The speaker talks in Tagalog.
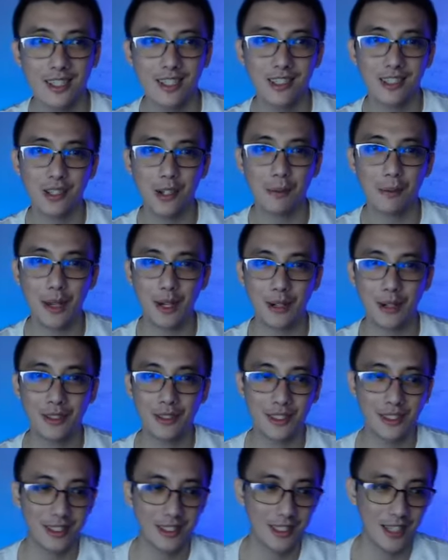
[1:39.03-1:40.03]
So,
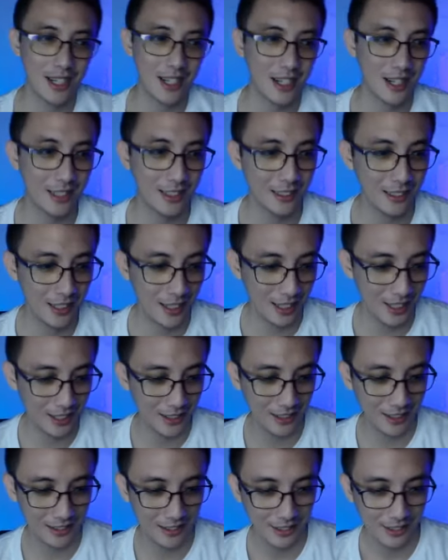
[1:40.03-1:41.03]
meron kang uh, ah,